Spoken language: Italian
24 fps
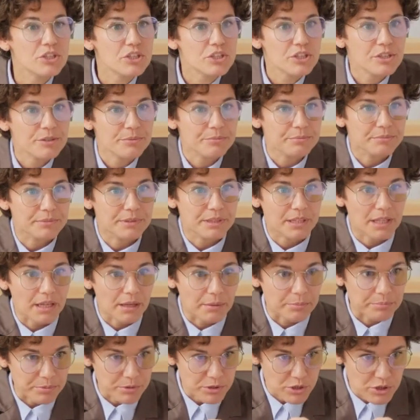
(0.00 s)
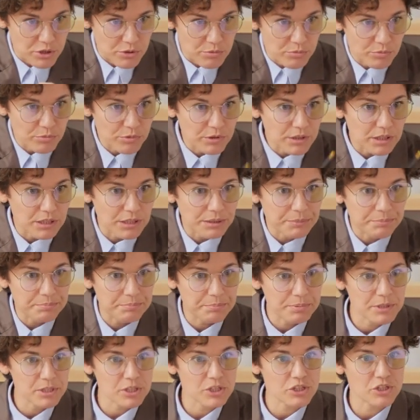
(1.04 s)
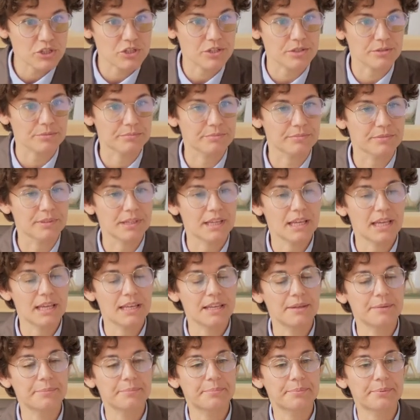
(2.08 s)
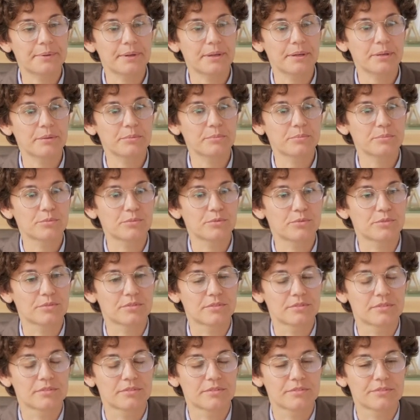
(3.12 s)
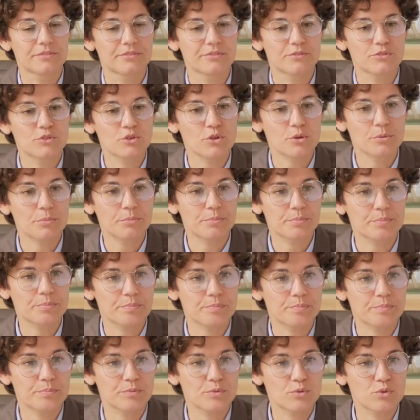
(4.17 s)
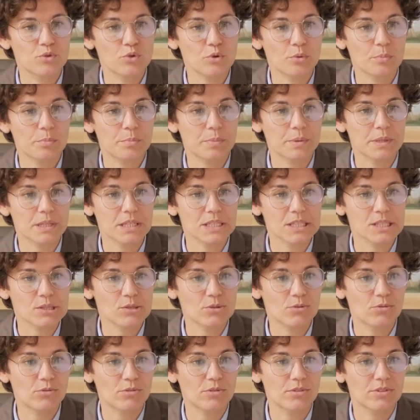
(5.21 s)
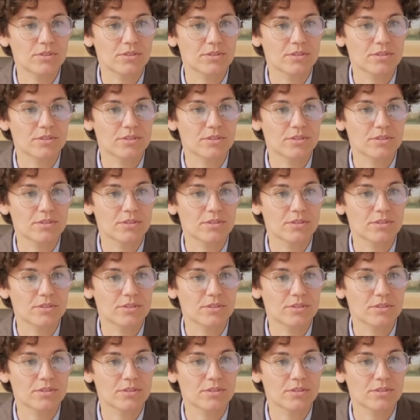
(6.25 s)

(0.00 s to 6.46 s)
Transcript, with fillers: l'indice che gira lo sguardo e vi dice zitti tutti, calma,